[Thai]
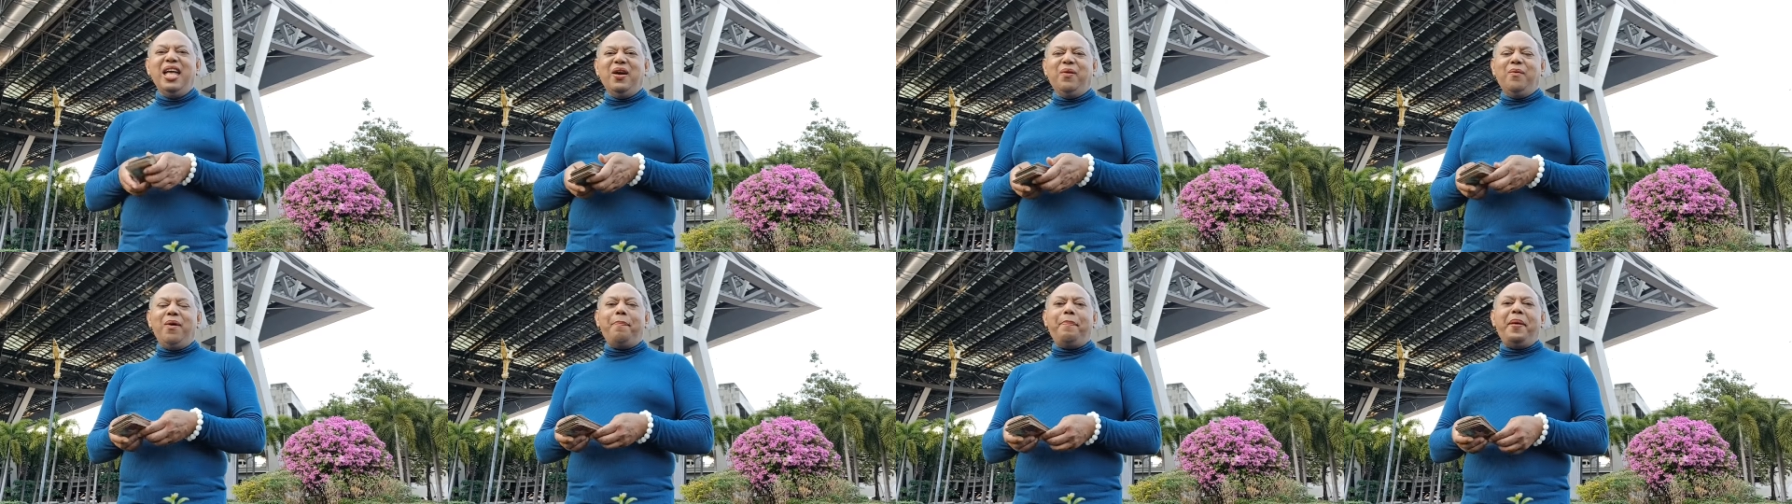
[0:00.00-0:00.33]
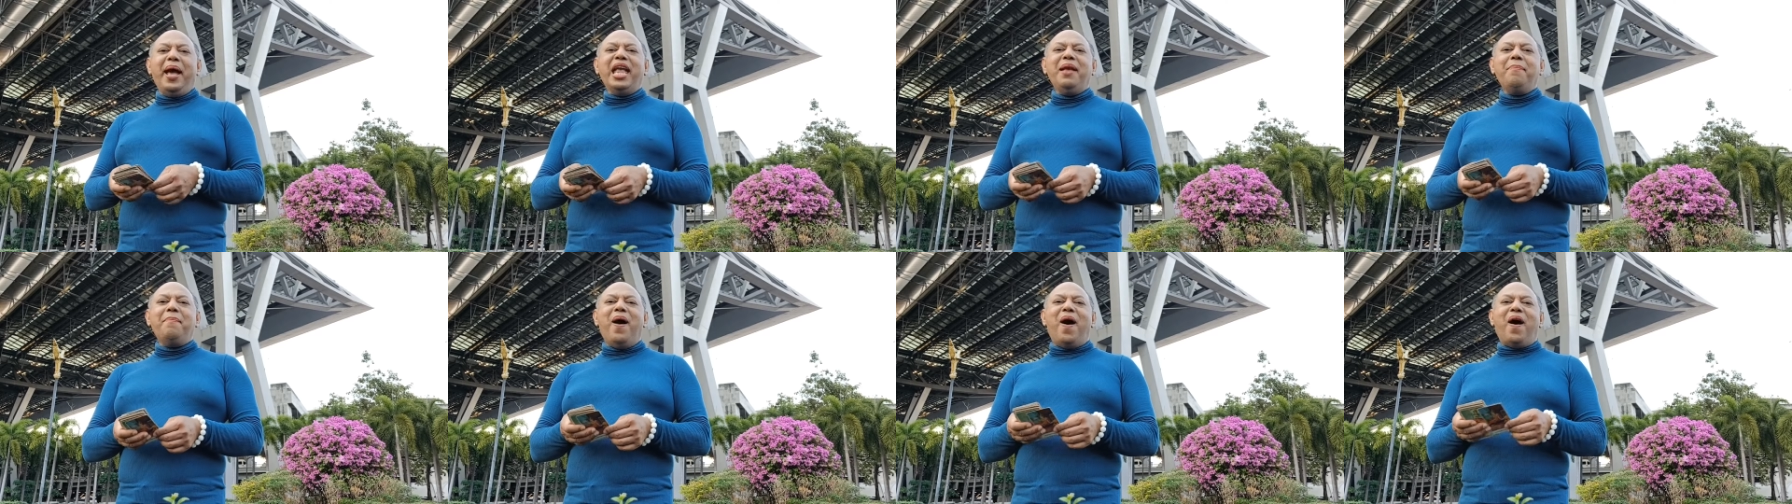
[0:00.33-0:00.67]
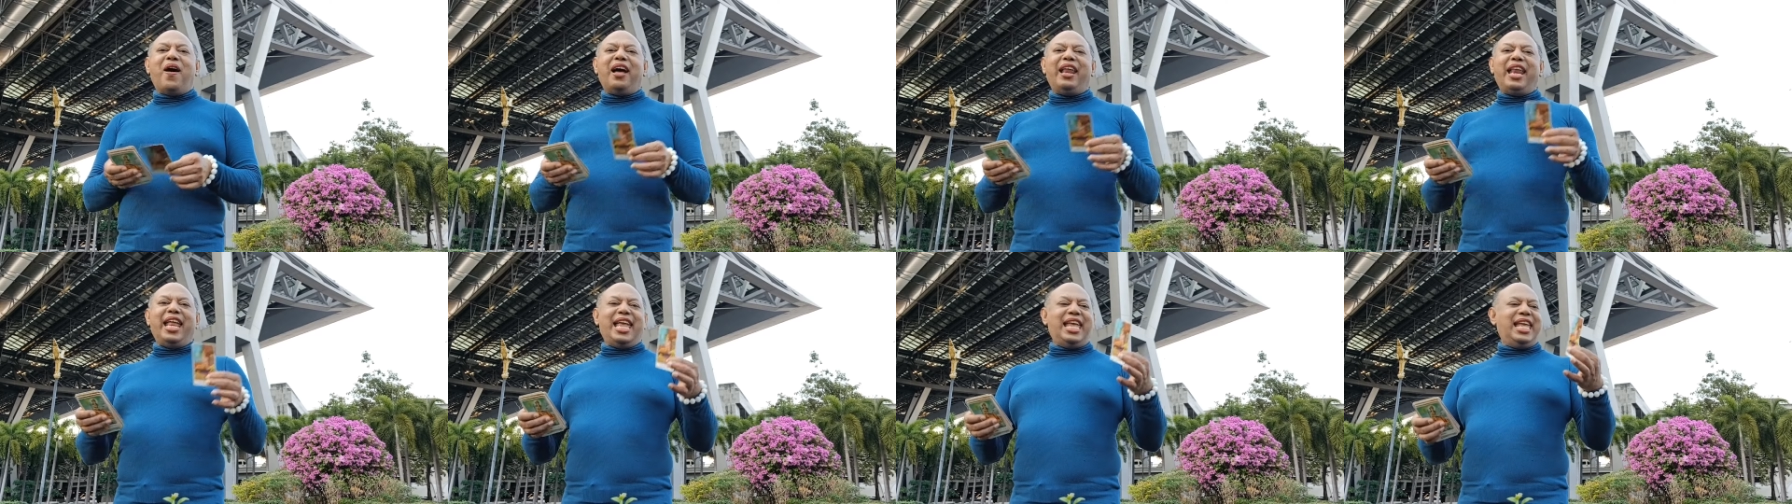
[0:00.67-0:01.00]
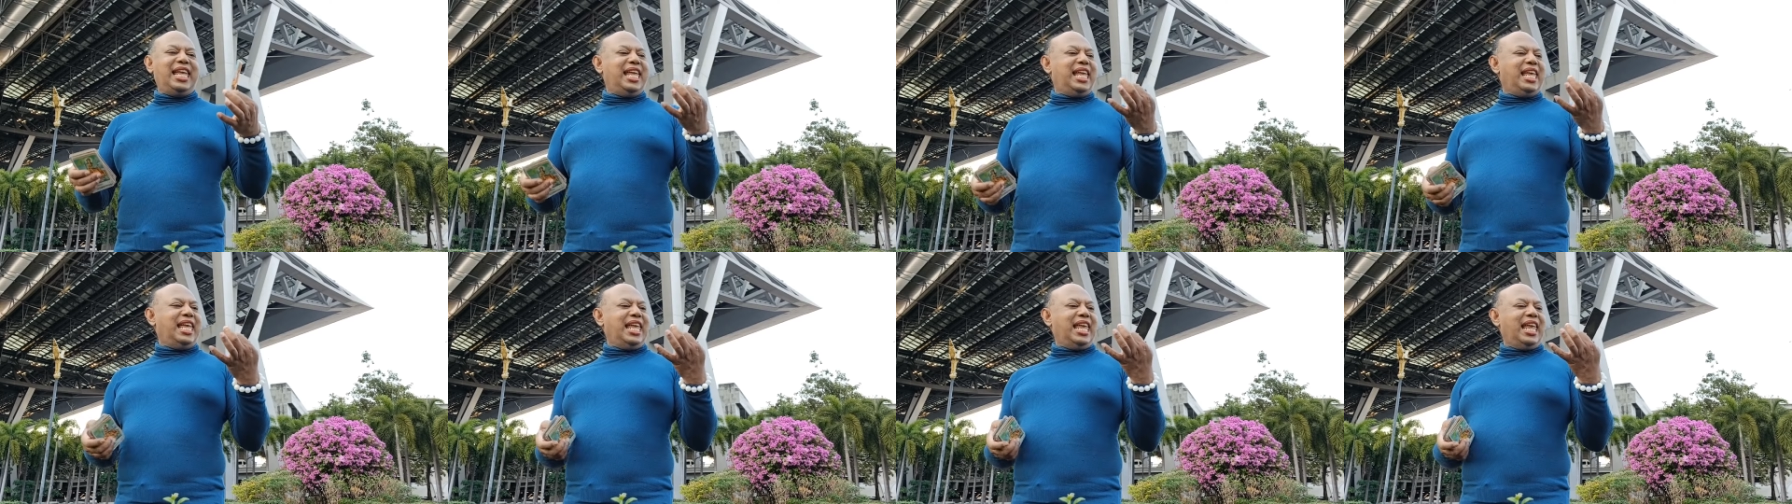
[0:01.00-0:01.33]
ว่าไพ่บอกอะไร
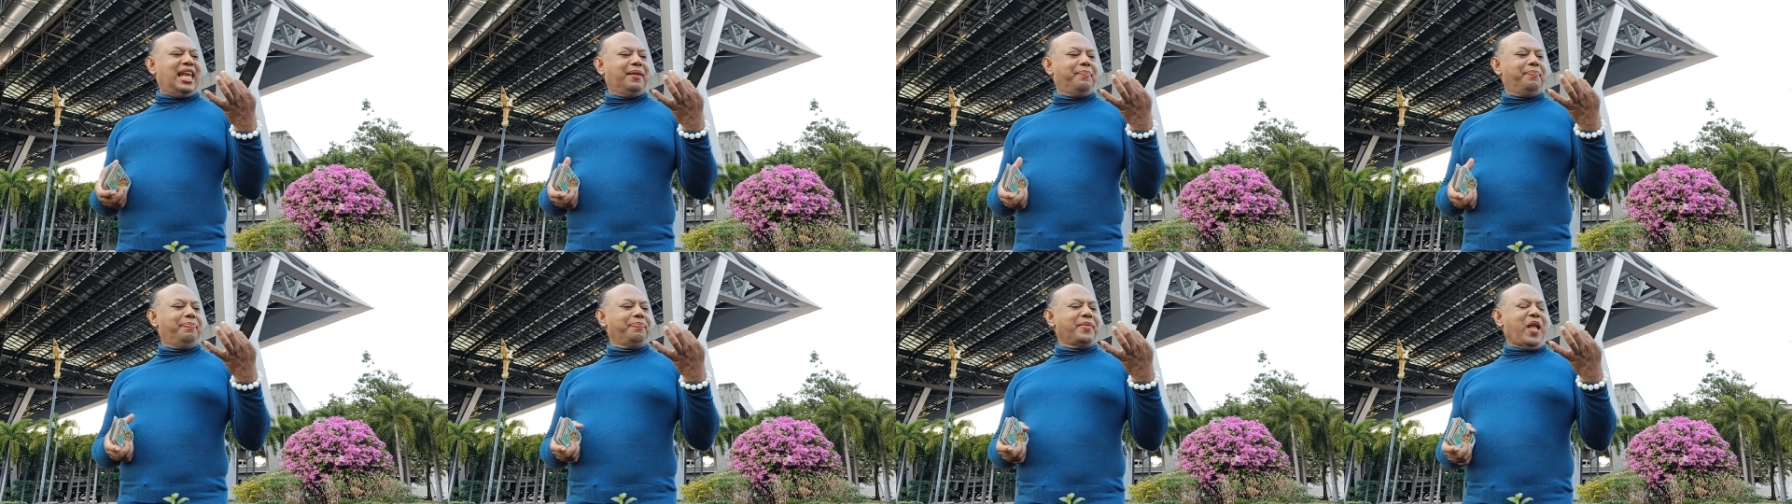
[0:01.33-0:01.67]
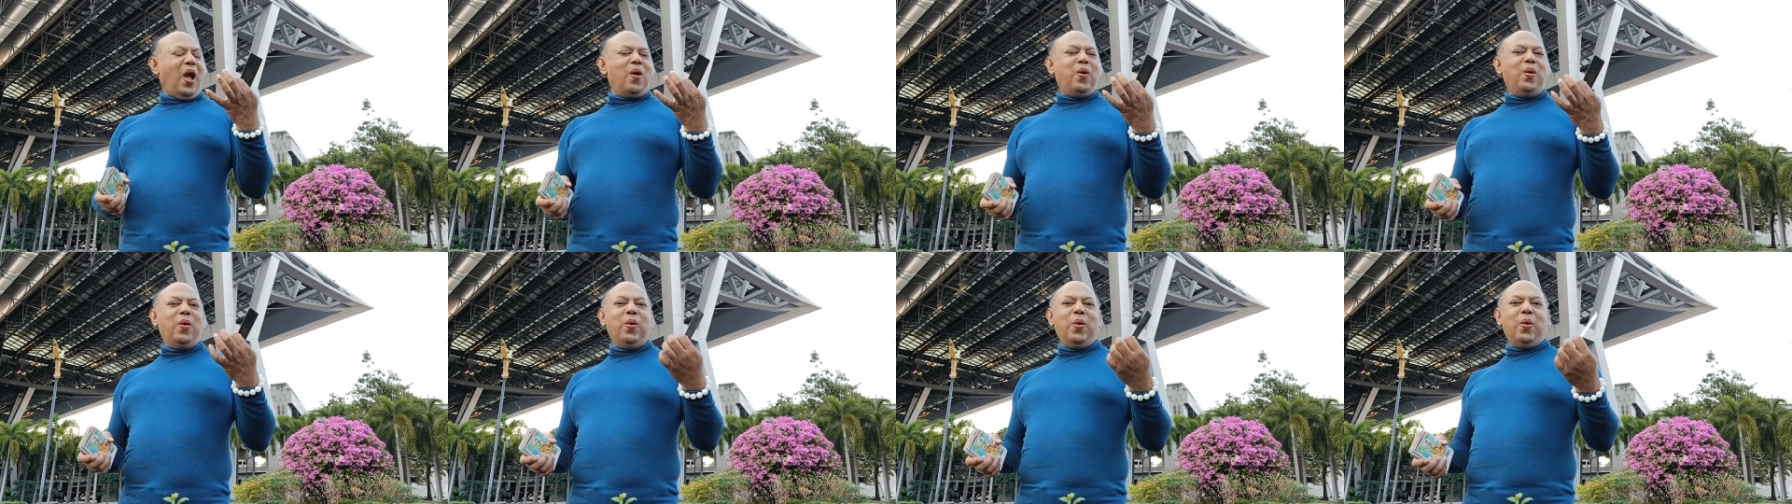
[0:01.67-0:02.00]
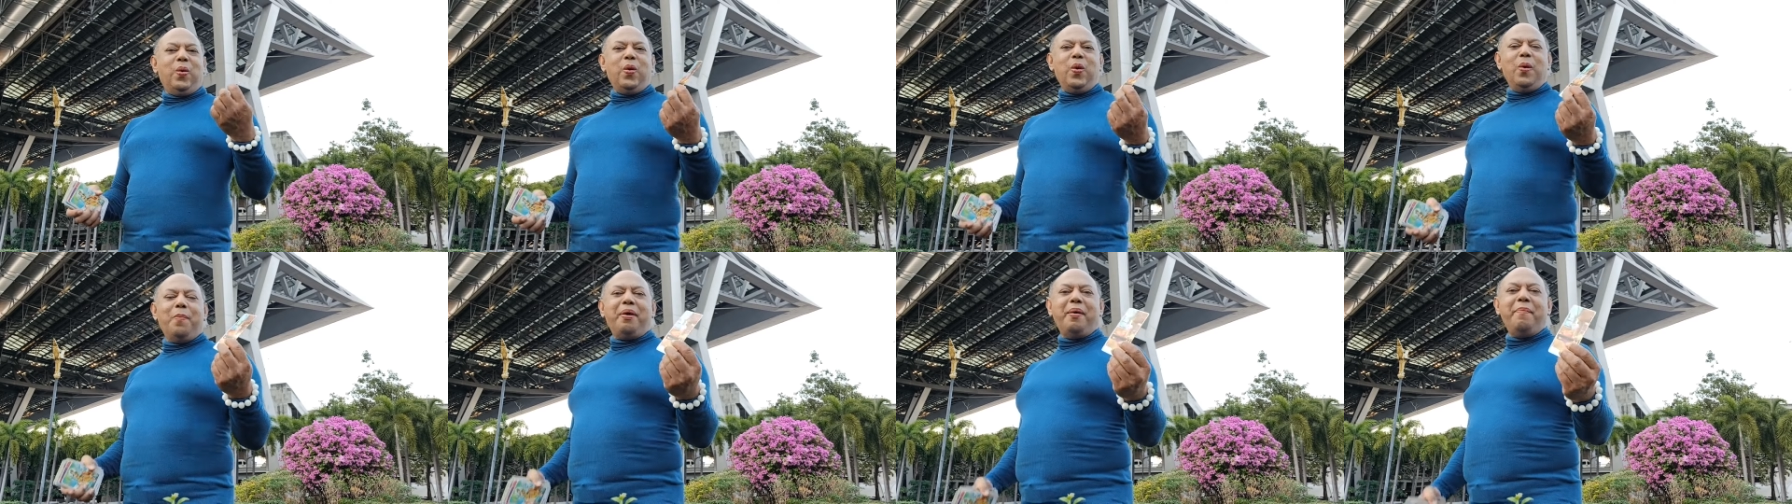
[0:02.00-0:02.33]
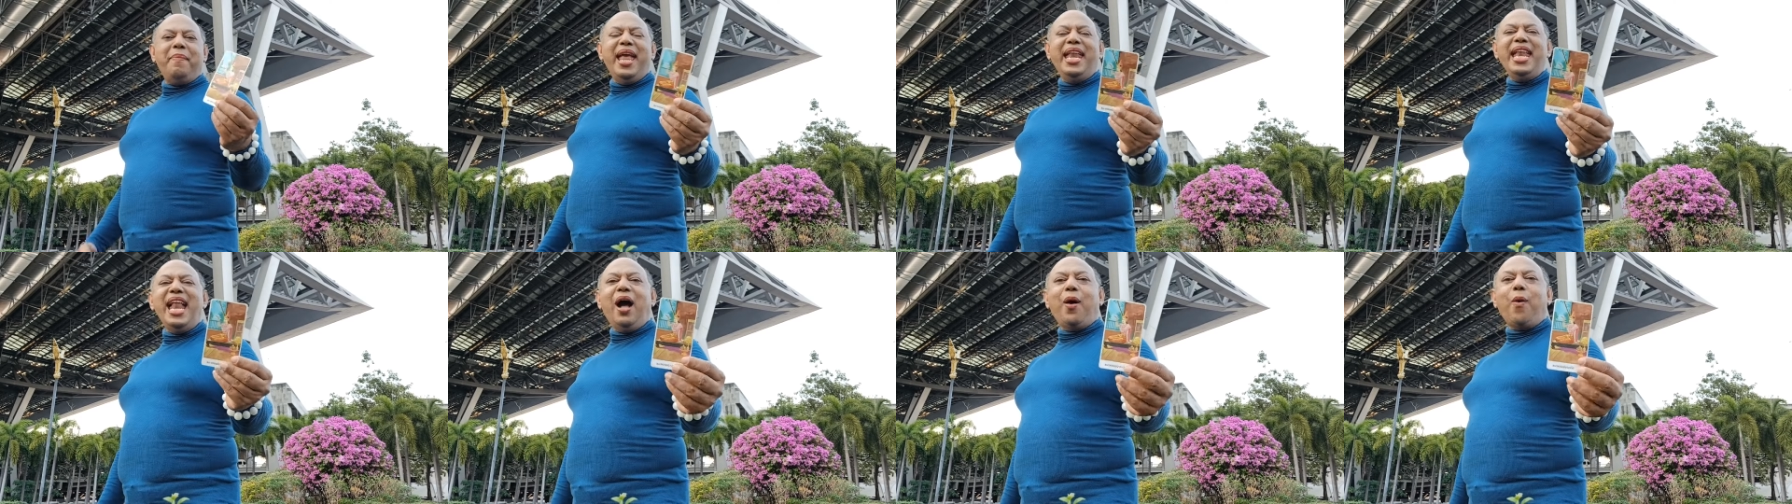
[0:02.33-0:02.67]
อีก โอ้โห องค์พระ
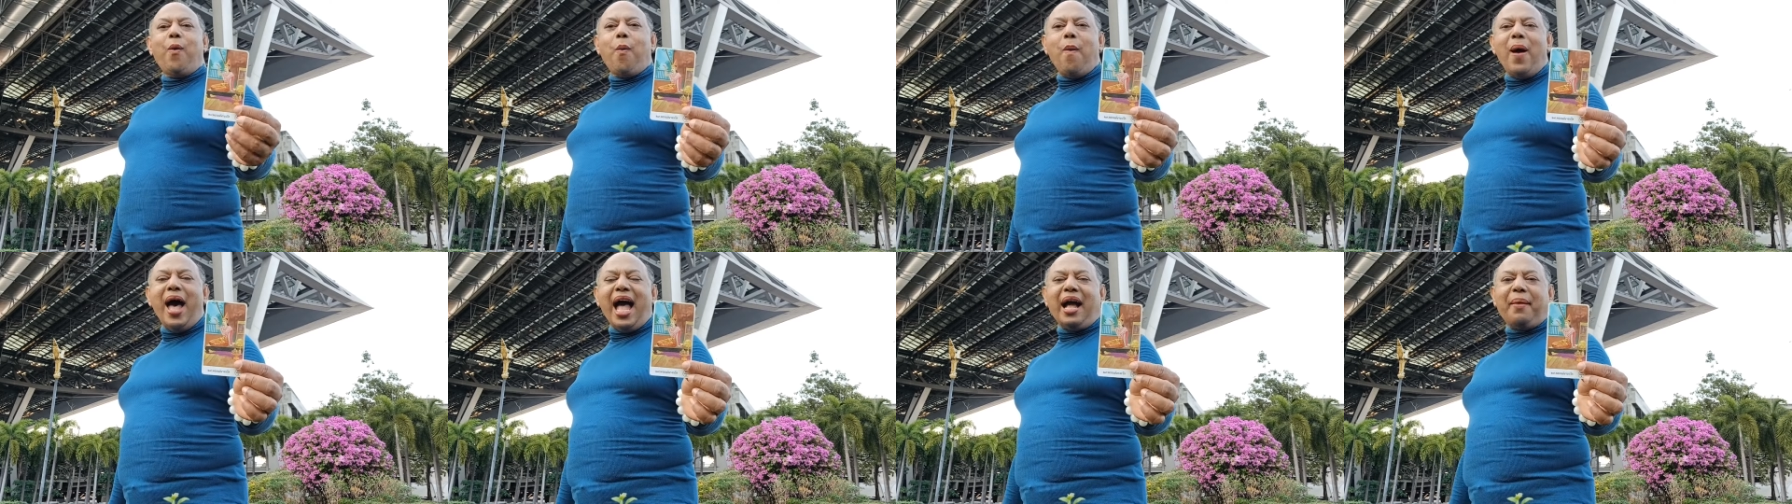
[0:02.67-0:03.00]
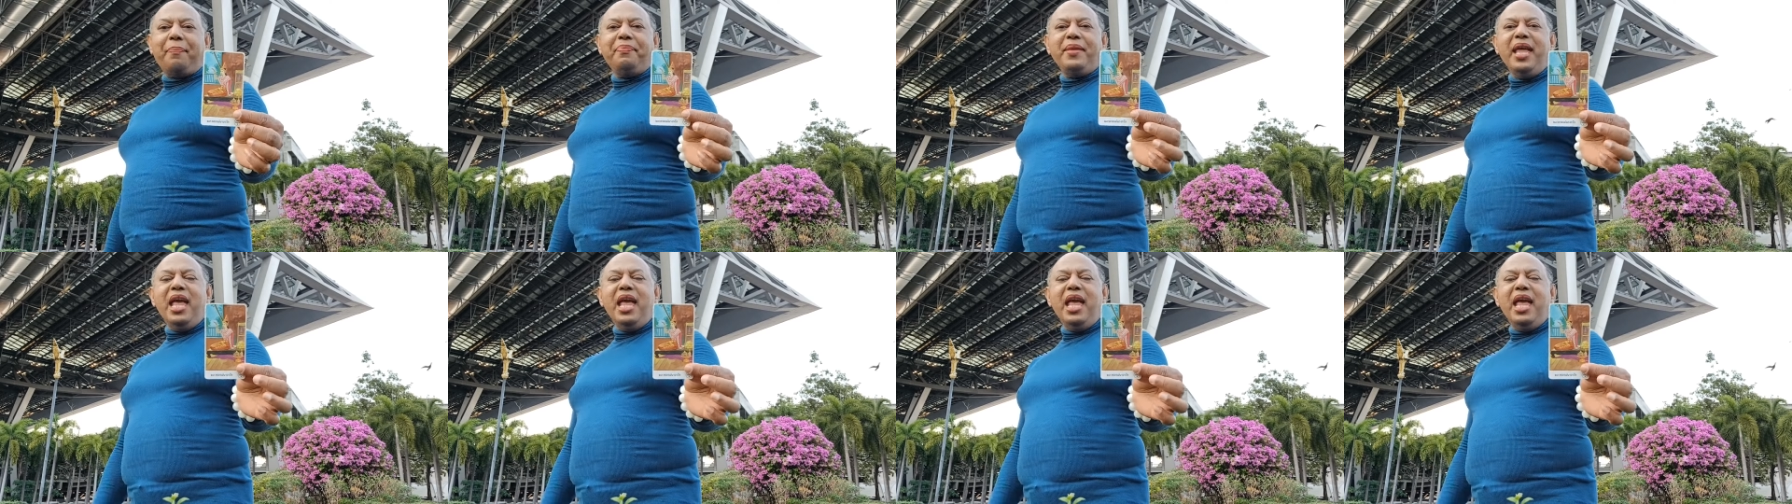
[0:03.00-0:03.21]
แม่นางกวัก